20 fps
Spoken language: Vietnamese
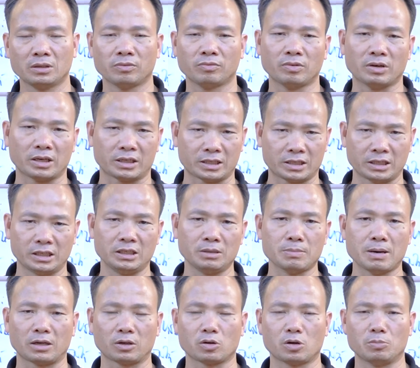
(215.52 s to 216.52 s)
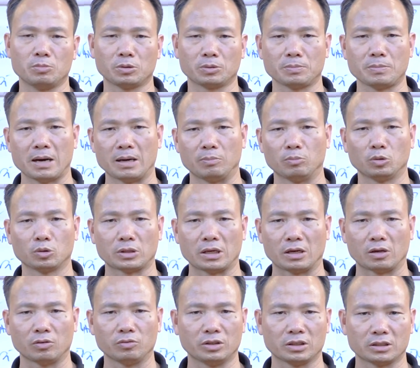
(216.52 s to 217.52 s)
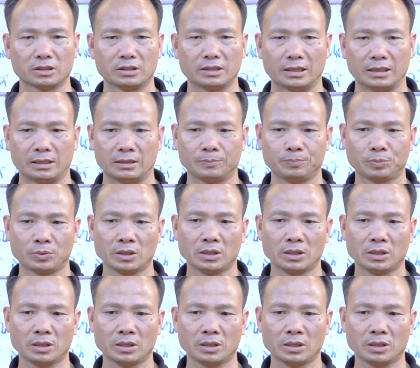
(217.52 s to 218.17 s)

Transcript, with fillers: và khi bạn có một bản mô tả công việc như này